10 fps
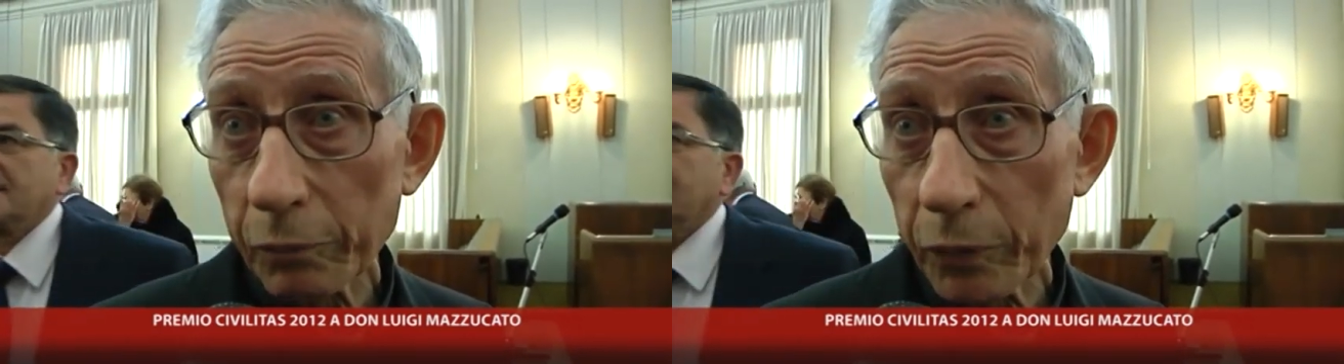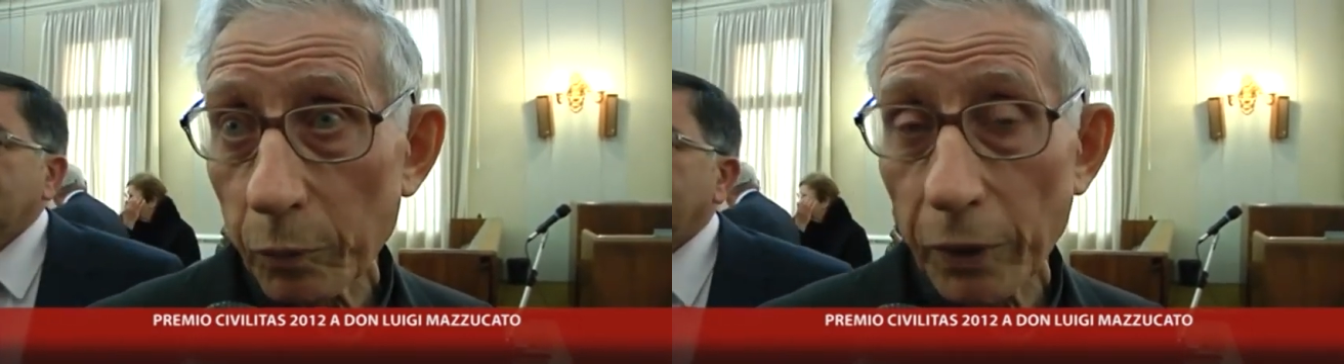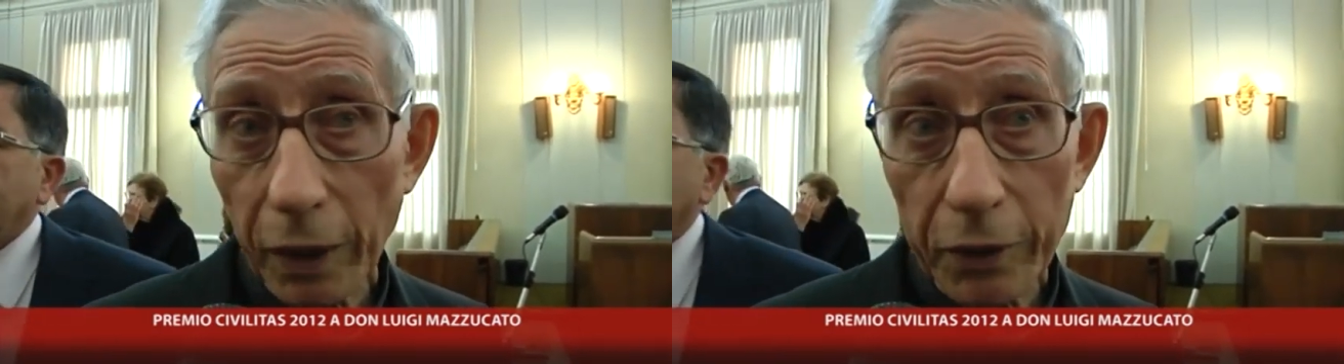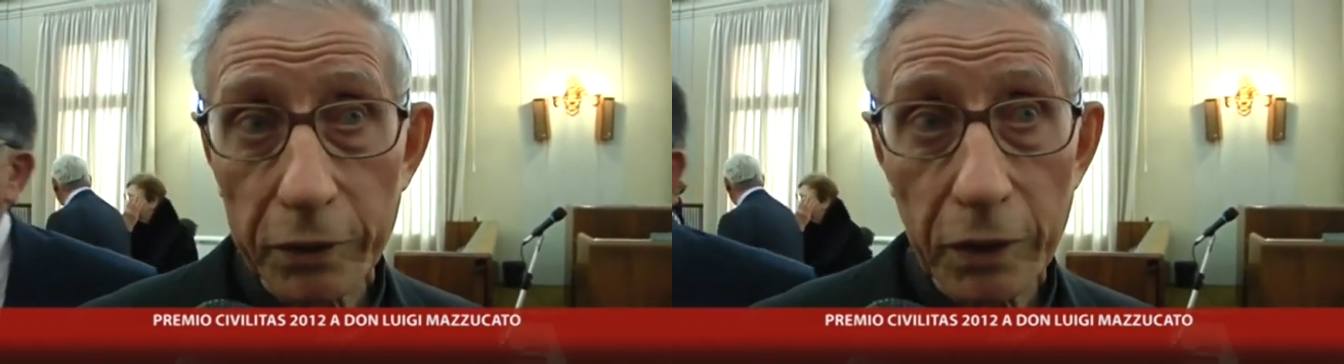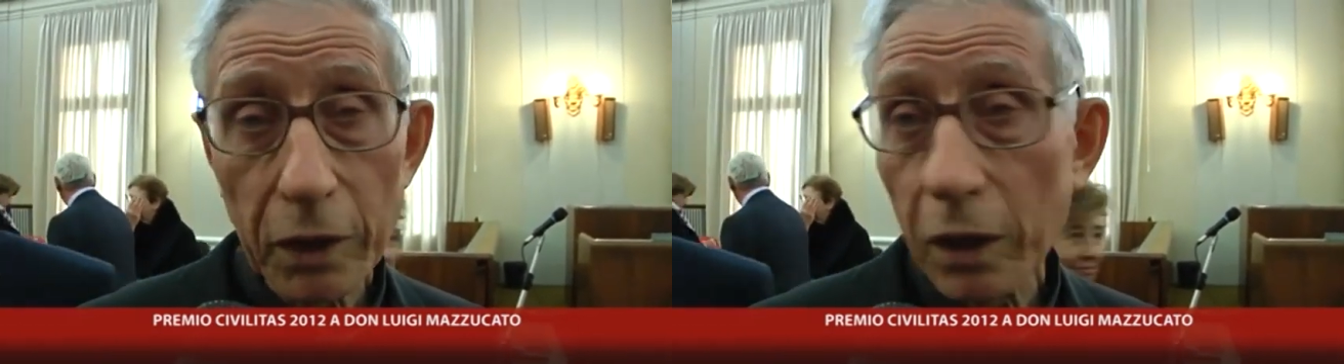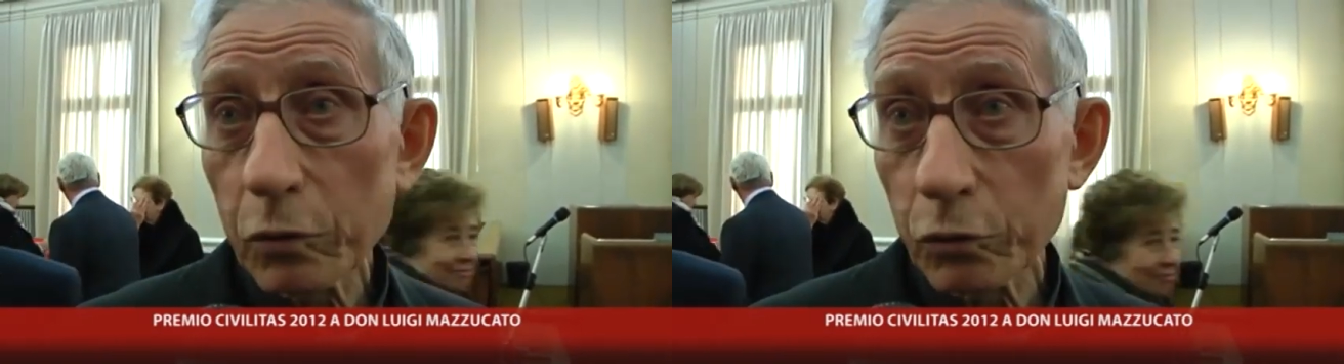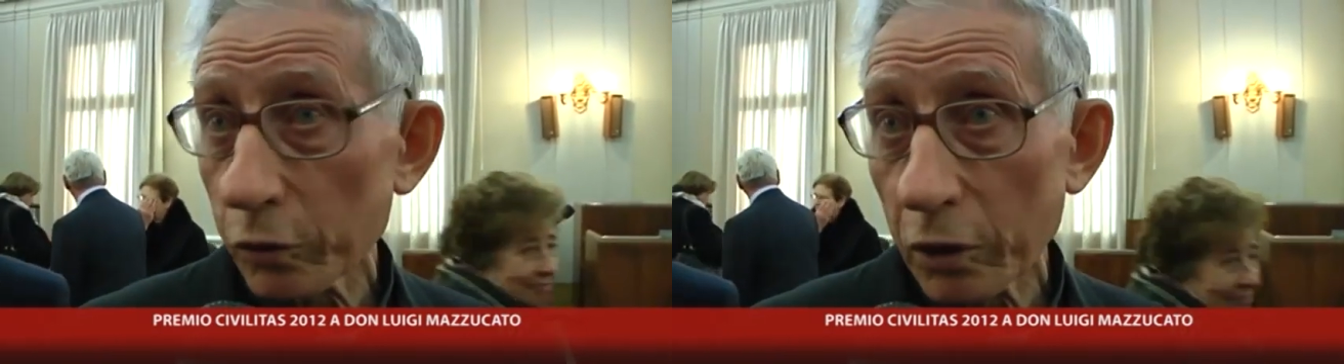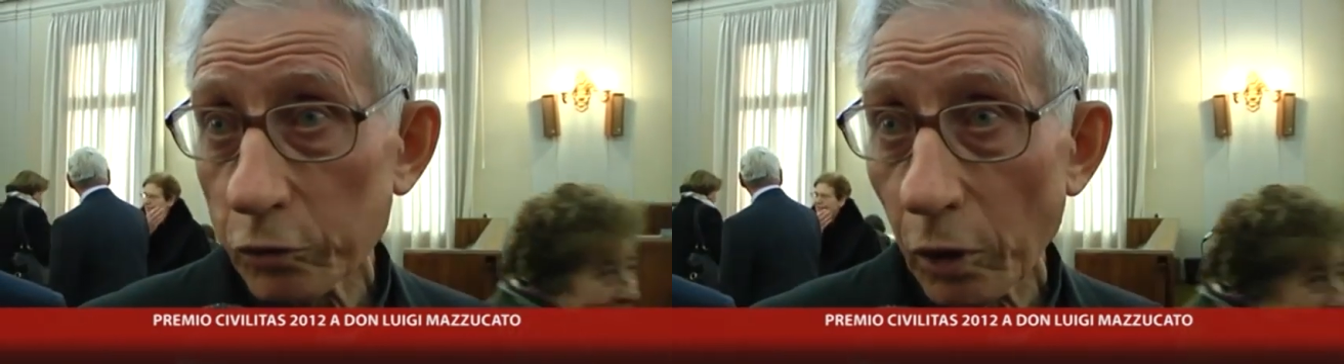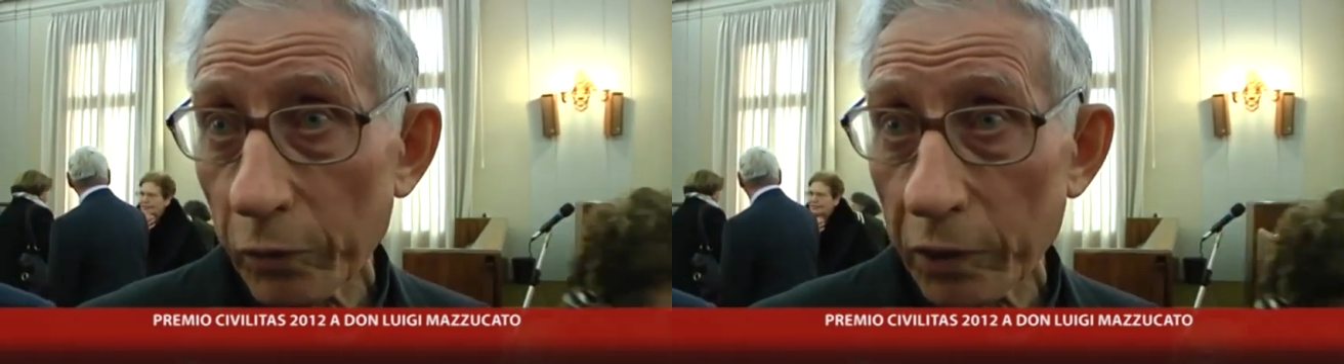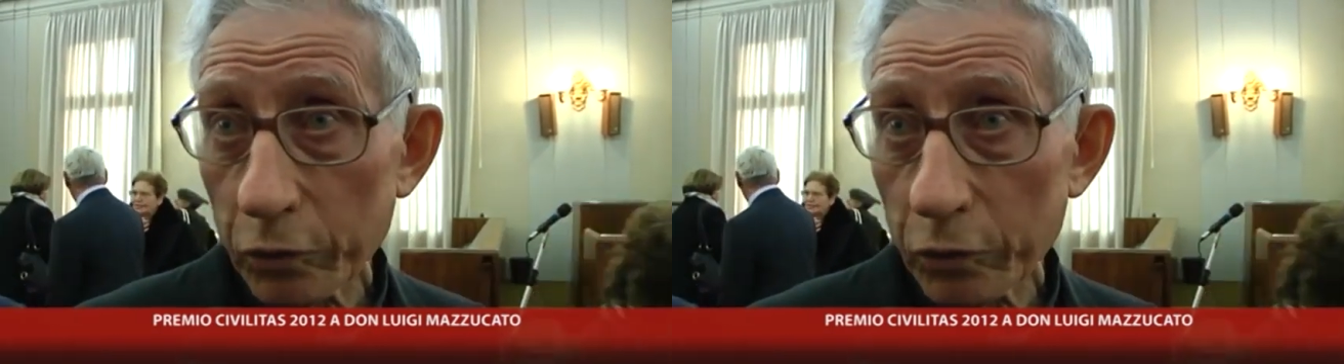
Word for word: preparati, non si risolve